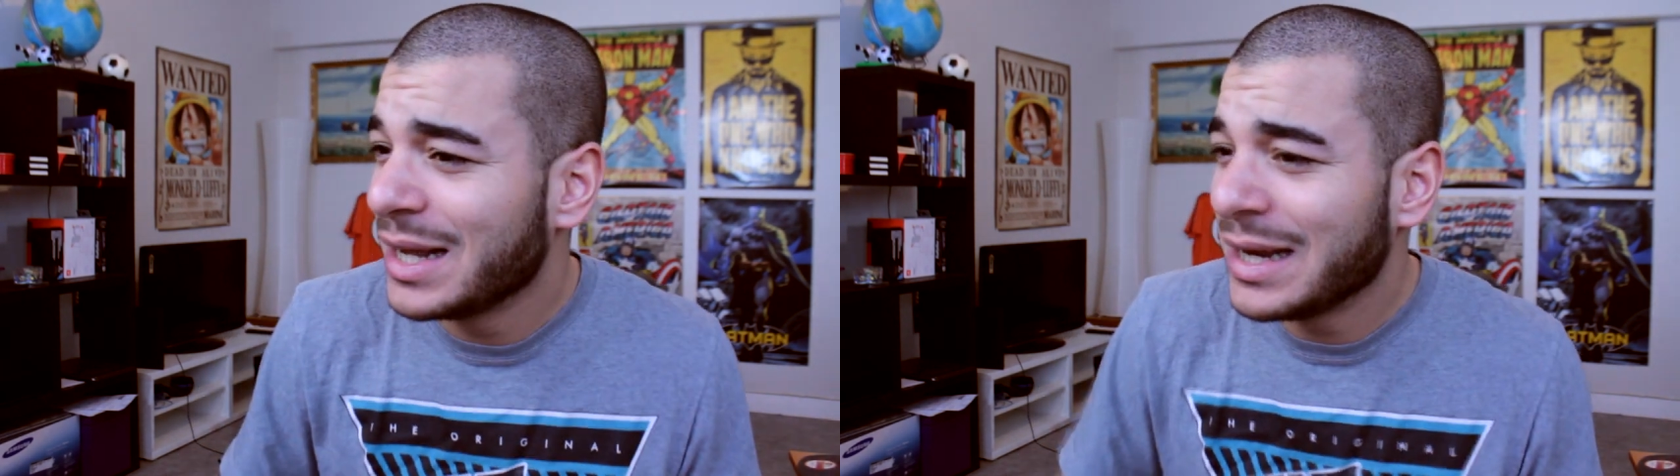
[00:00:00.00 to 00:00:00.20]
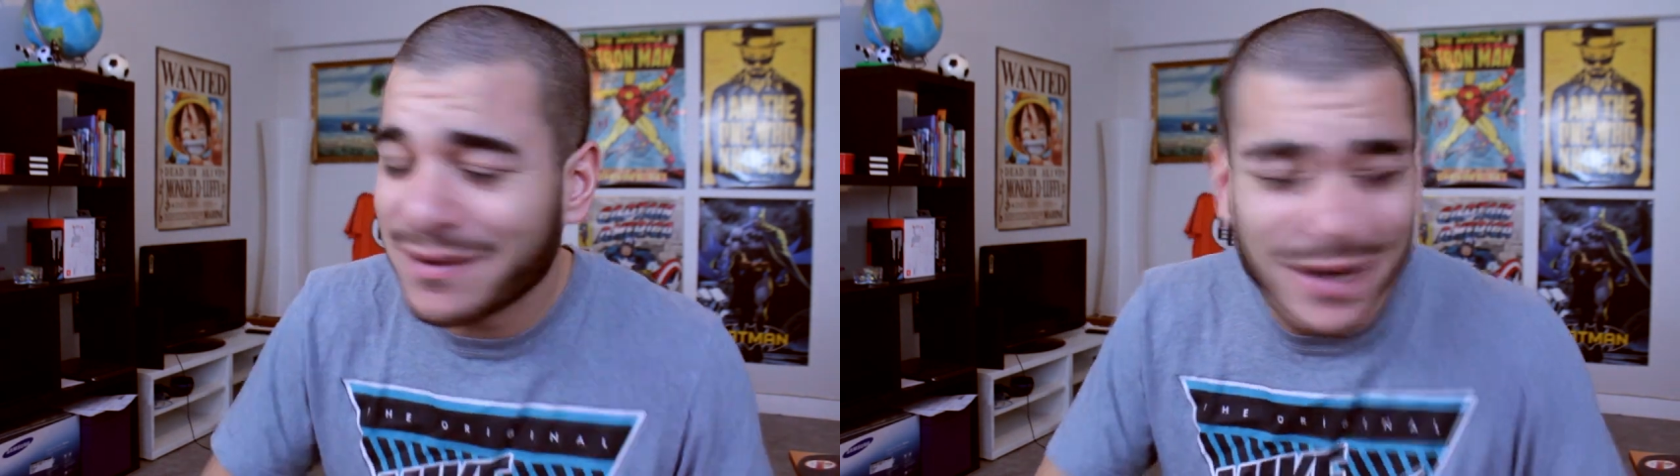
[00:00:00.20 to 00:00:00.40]

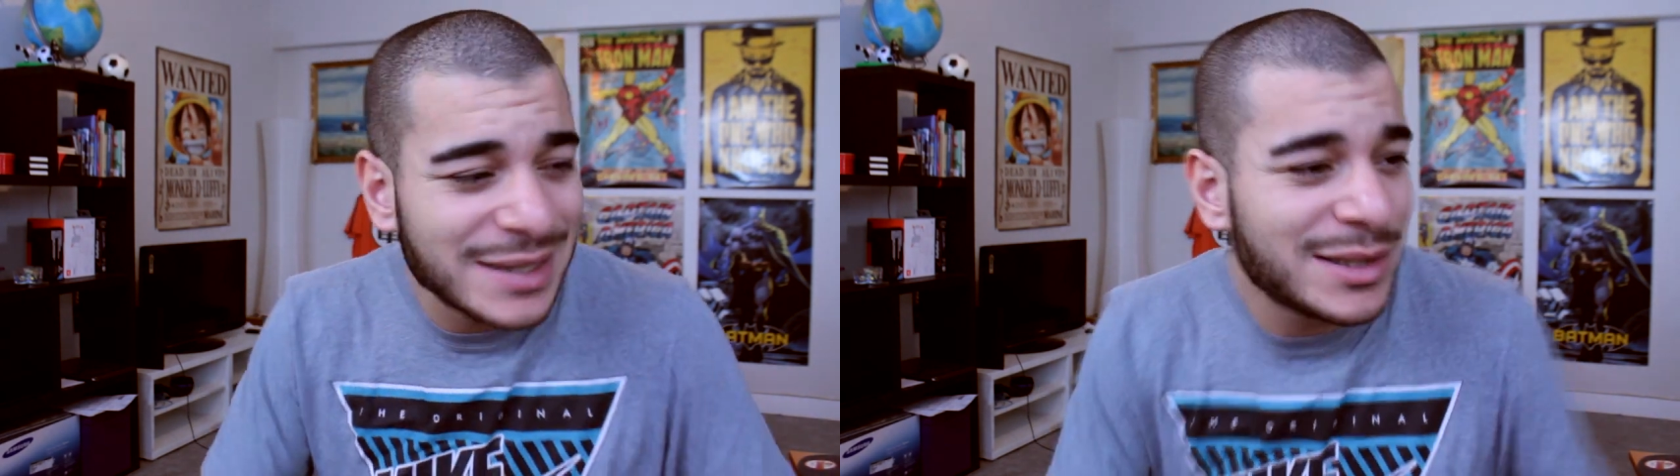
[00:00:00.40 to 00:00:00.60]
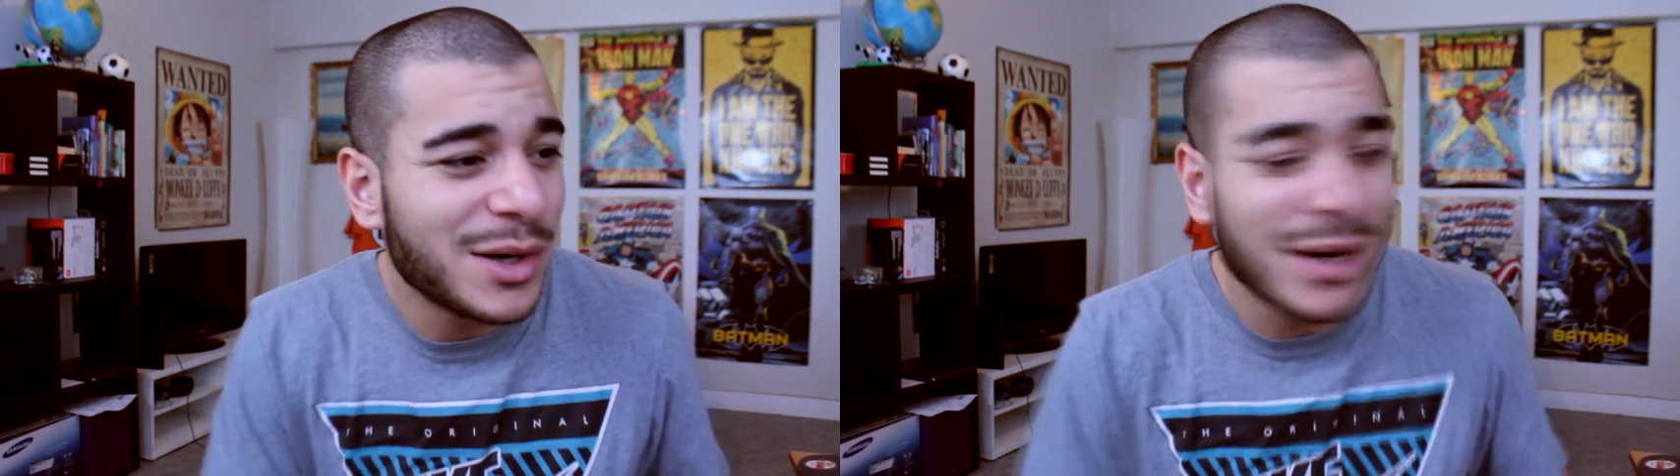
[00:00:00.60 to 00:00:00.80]
la vraie
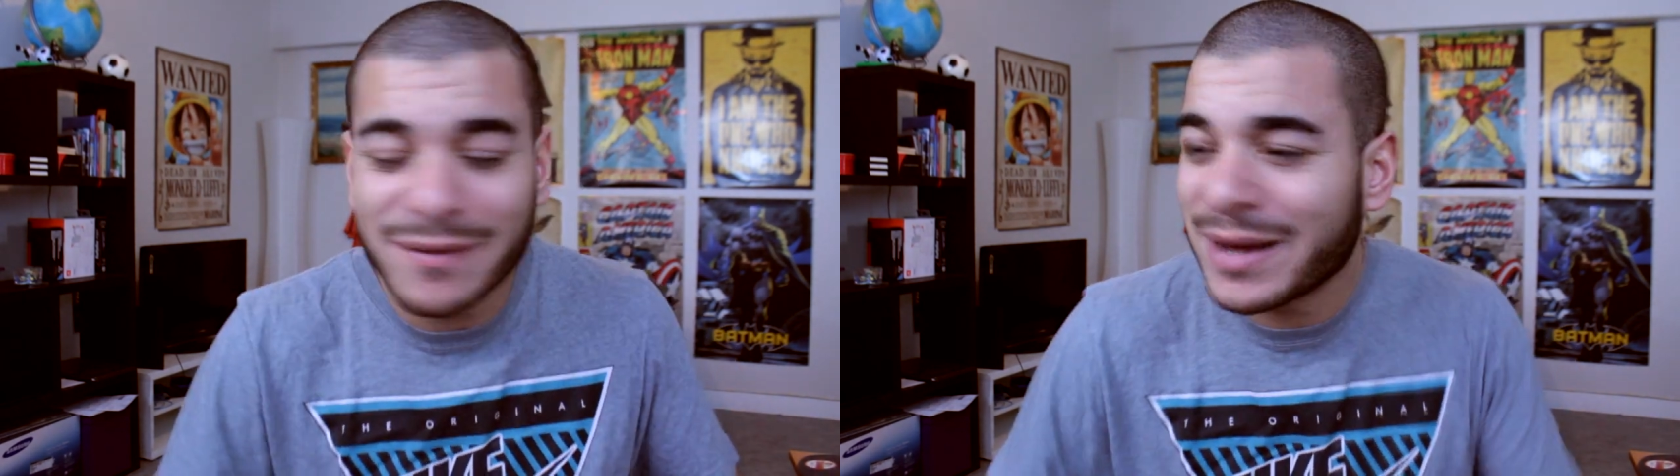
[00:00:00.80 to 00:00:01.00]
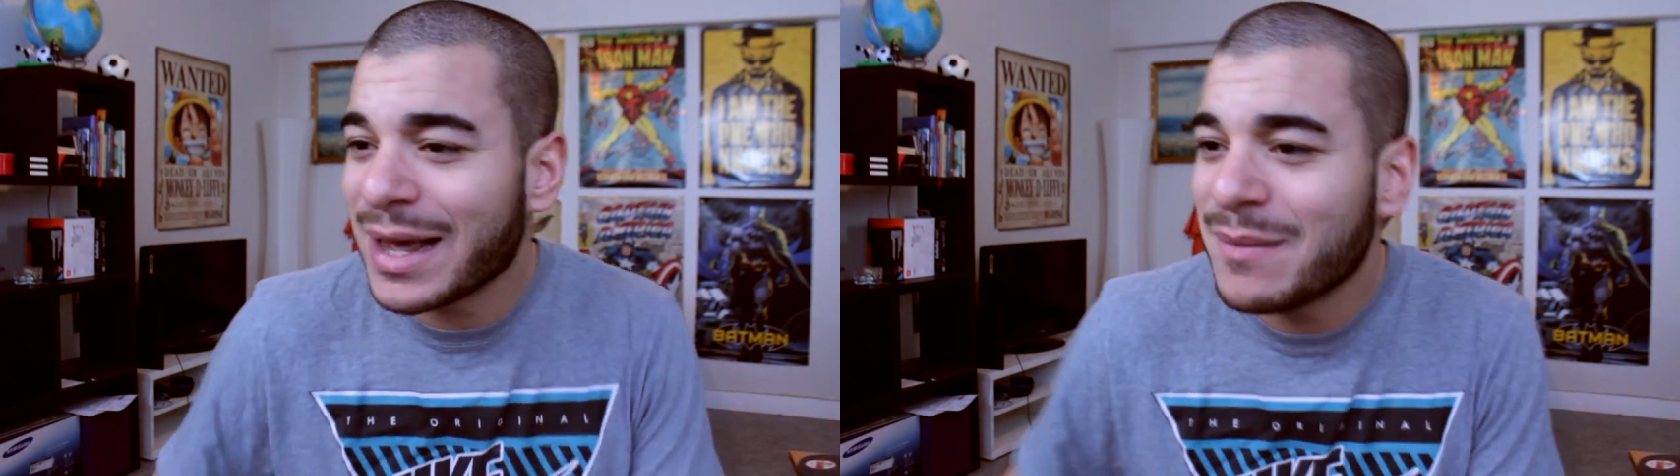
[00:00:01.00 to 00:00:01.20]
sœur, la
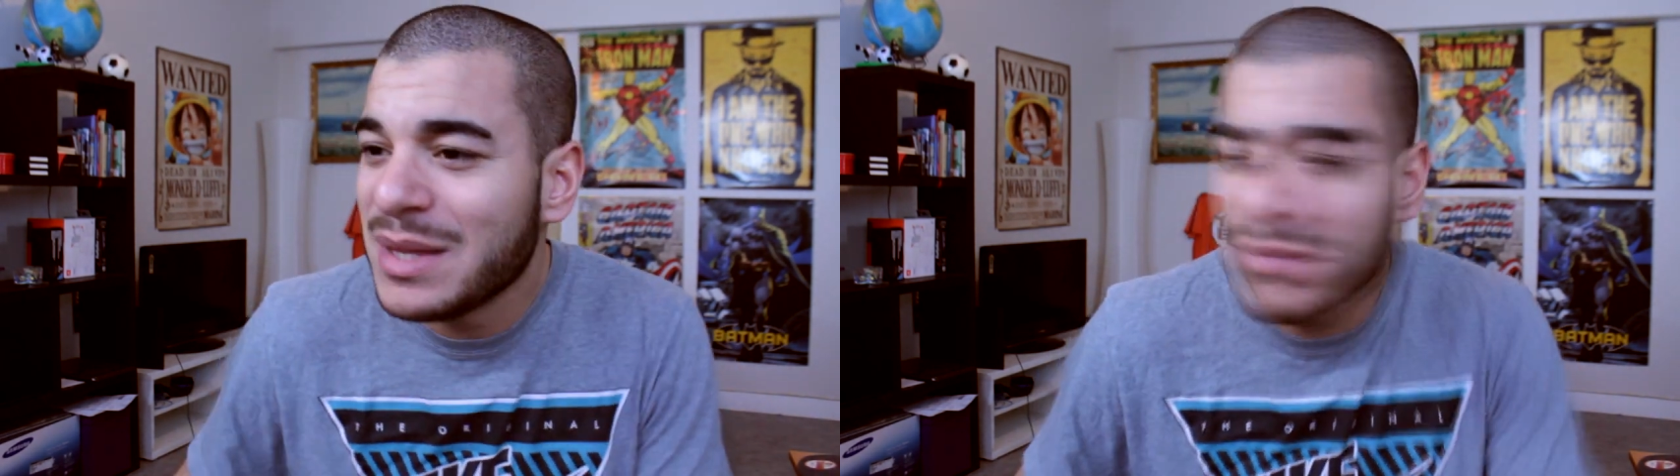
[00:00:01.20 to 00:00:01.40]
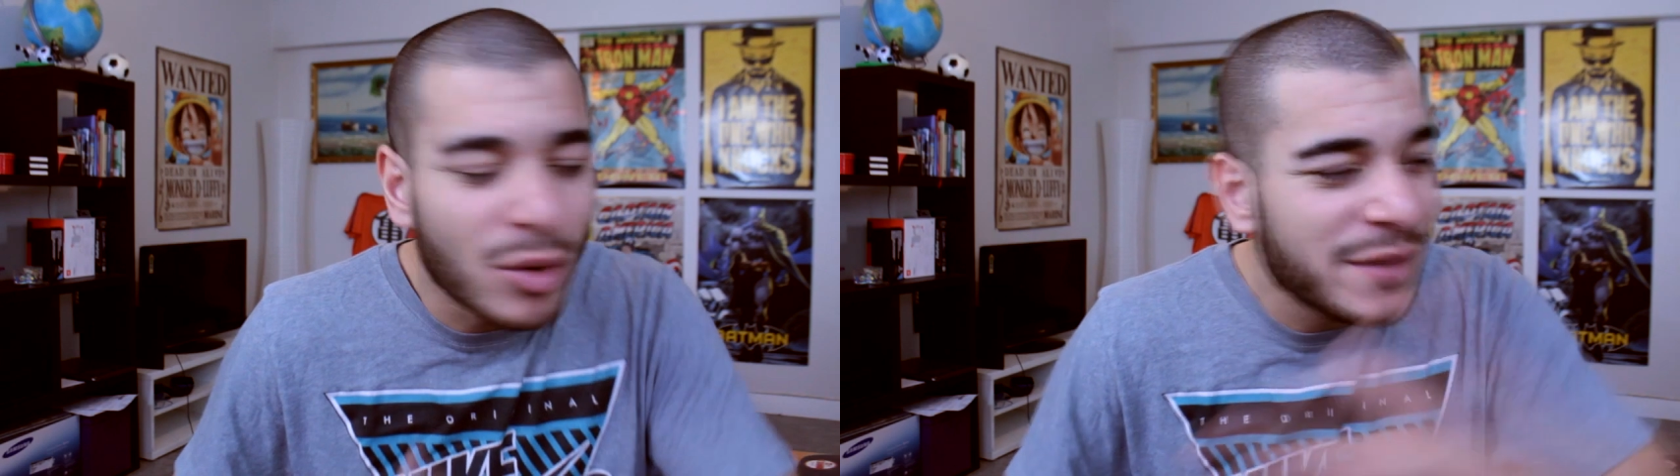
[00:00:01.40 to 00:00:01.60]
vraie
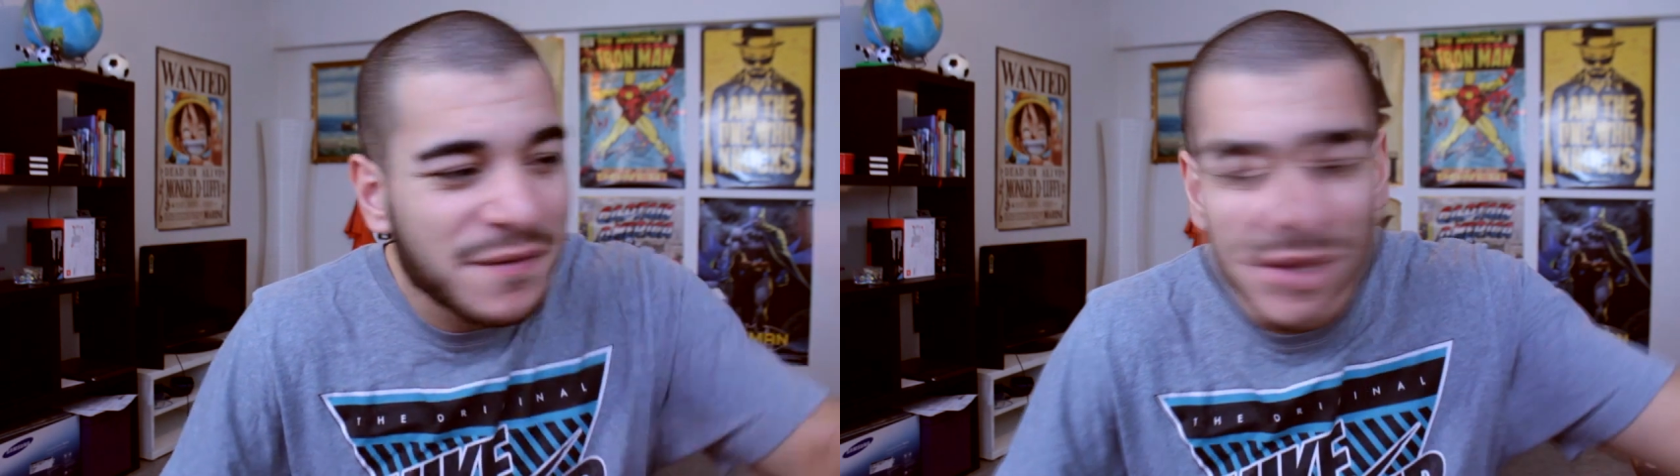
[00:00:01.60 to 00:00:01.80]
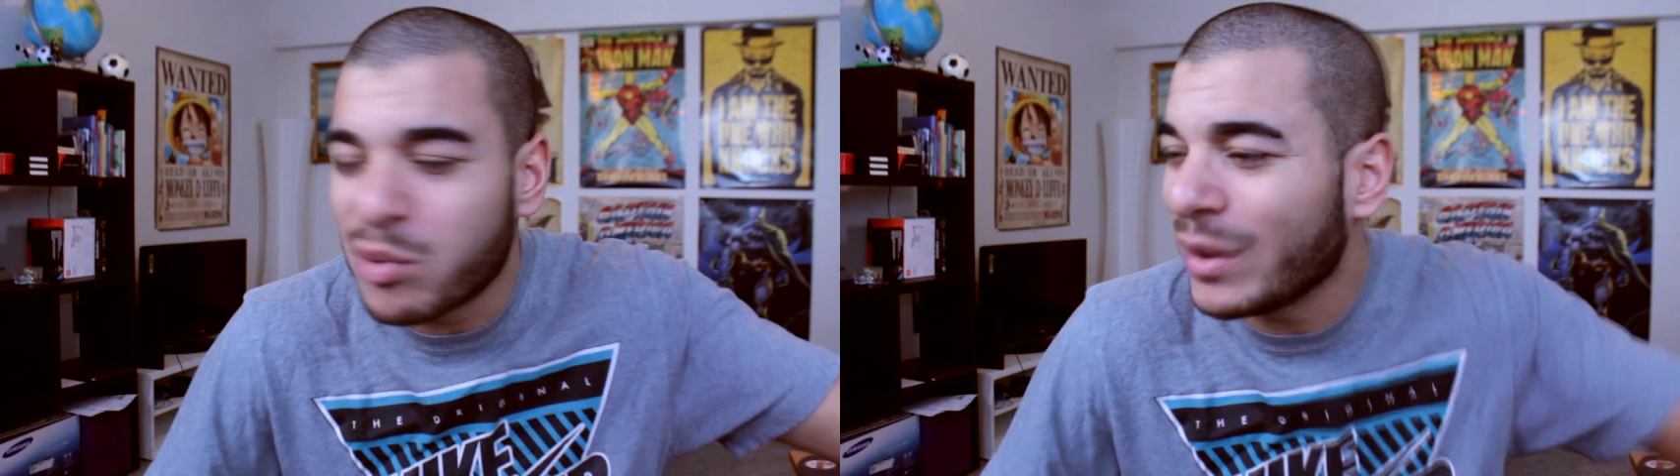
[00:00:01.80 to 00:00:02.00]
amie pour les
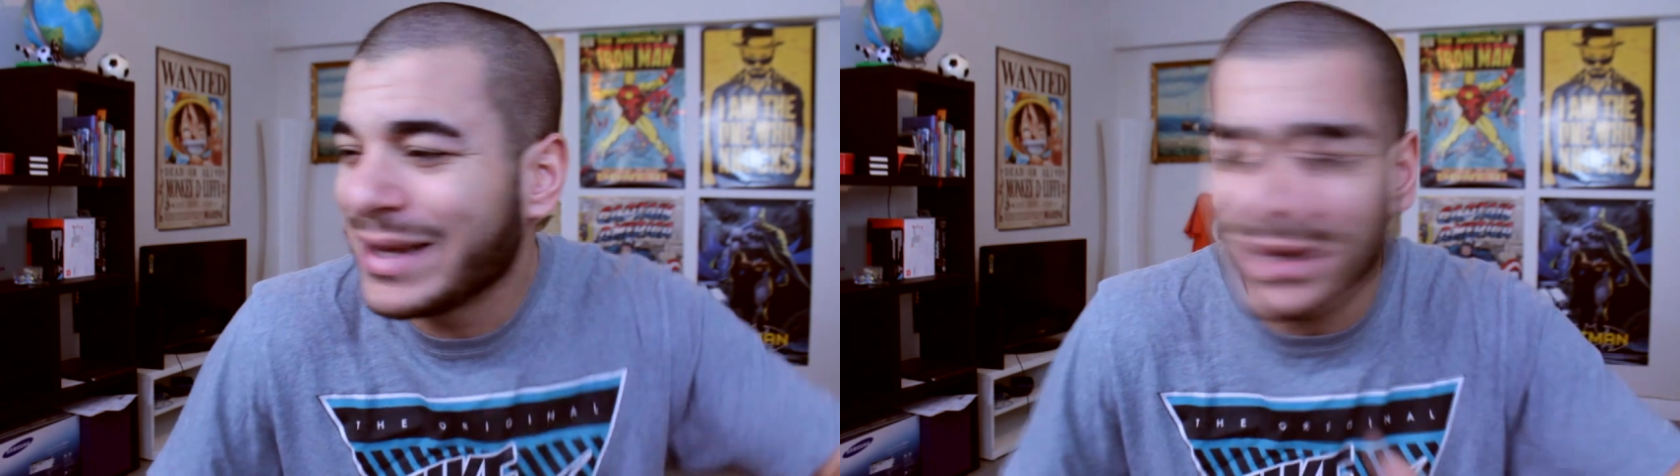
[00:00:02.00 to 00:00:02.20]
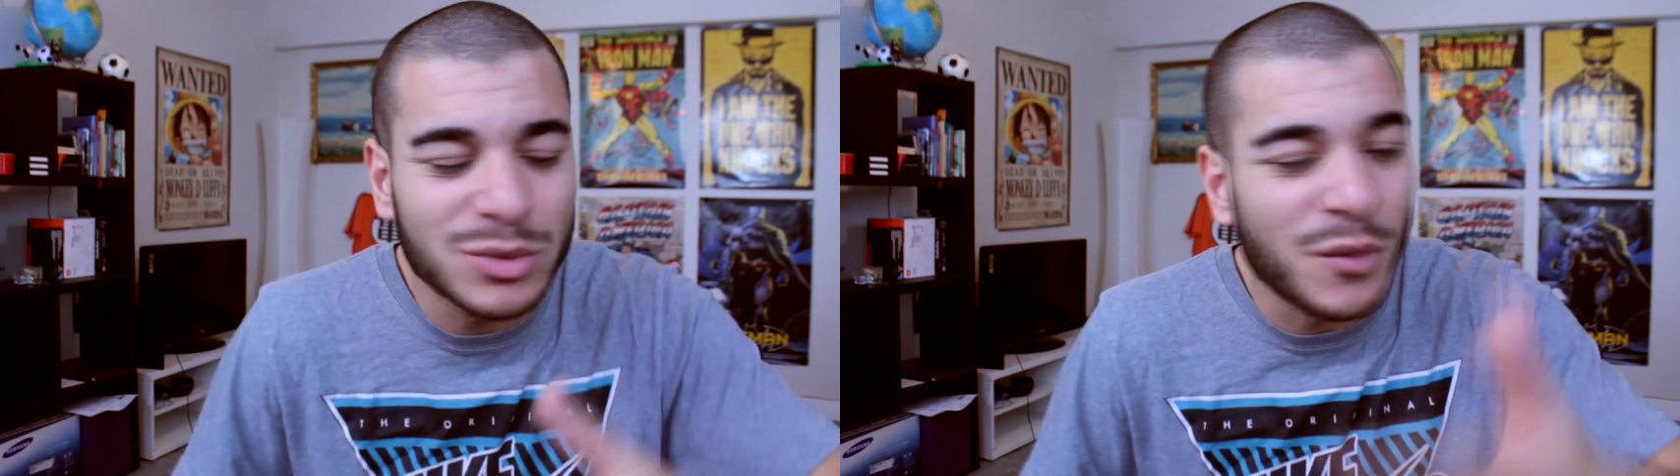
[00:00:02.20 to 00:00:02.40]
filles, pour les
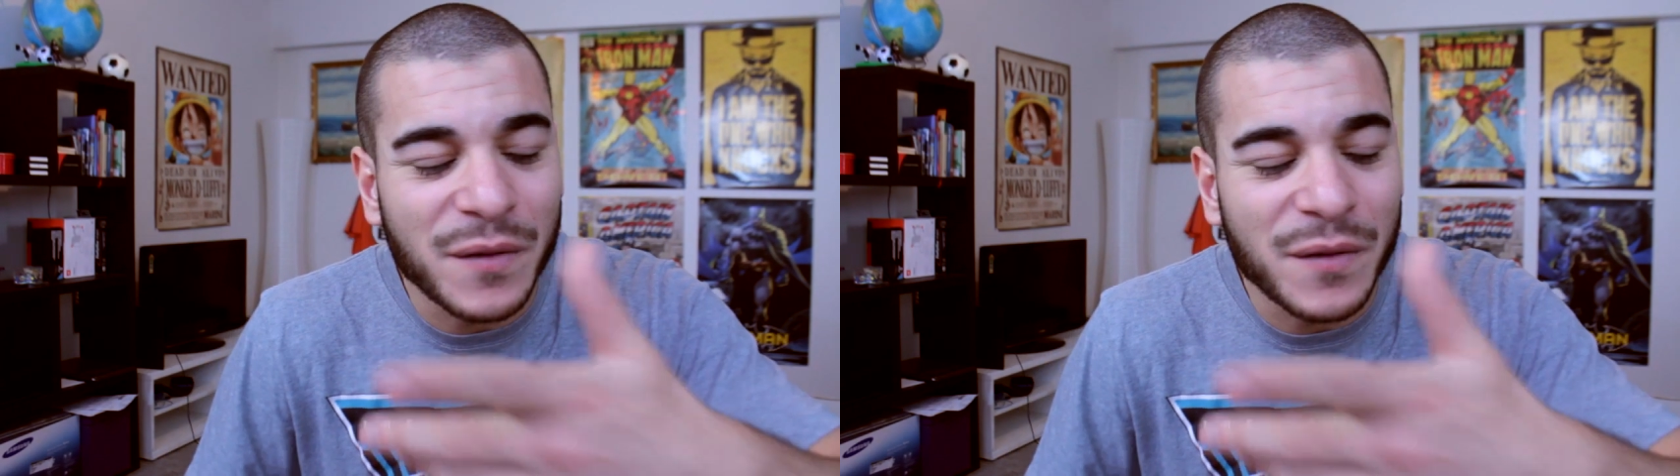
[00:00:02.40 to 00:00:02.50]
garçons,